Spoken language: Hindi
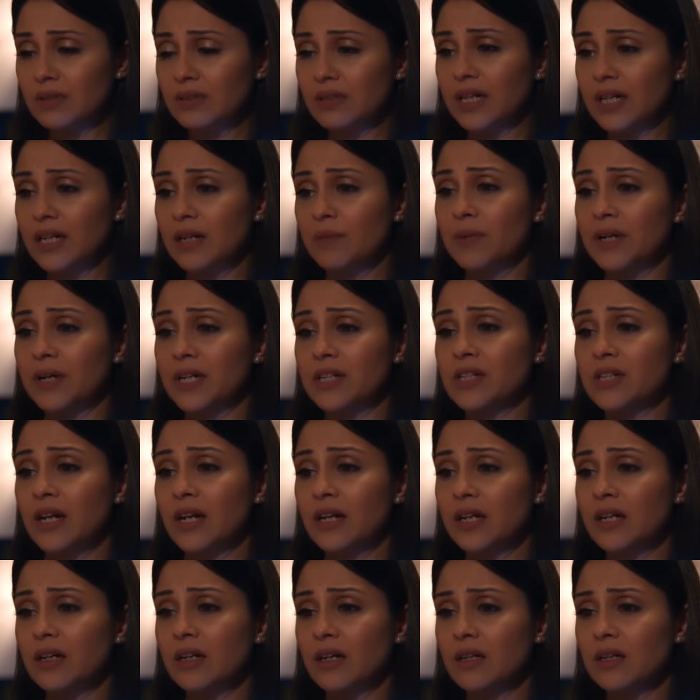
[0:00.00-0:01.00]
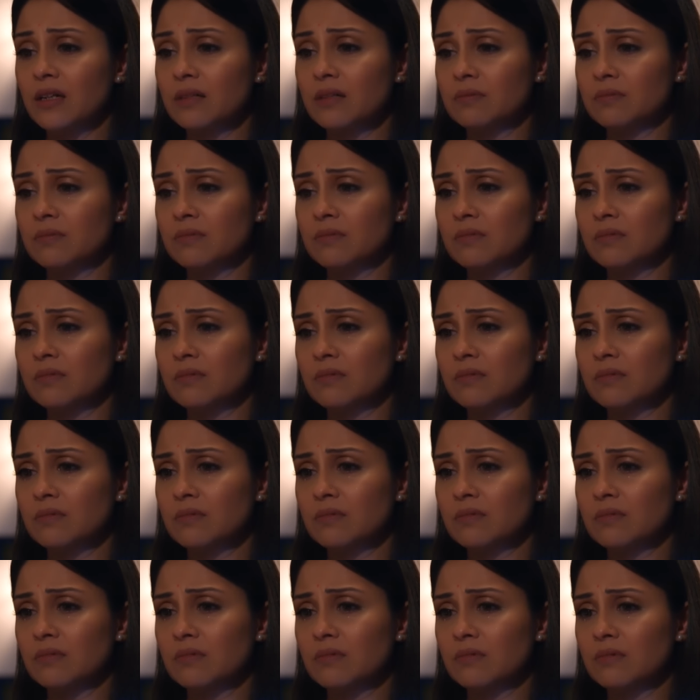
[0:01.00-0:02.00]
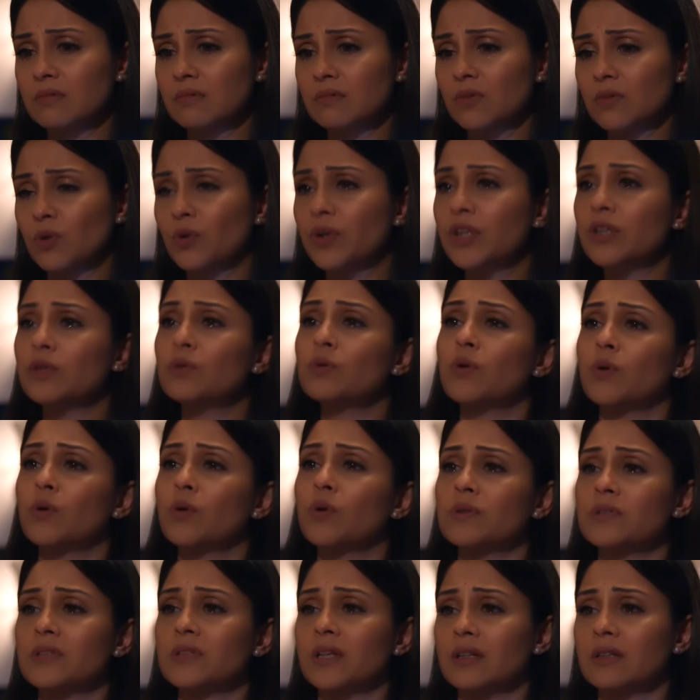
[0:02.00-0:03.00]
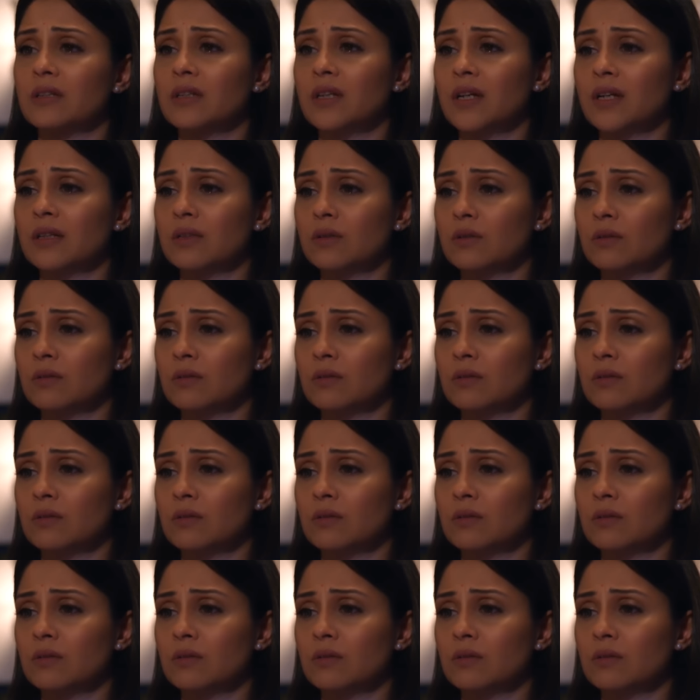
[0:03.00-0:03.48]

तेरी परेशानी अगर थोड़ी दूर हो सकती है